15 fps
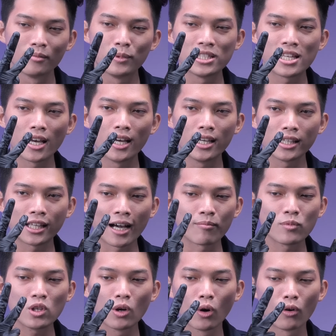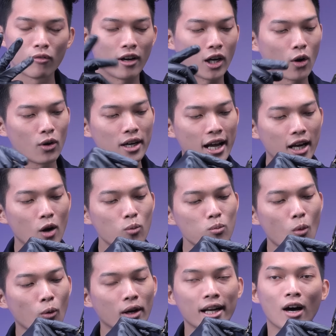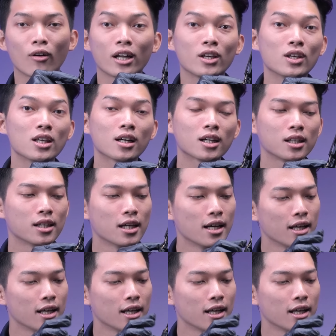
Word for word: VCI cắm vô và nối ra đúng một cái đầu này duy nhất thôi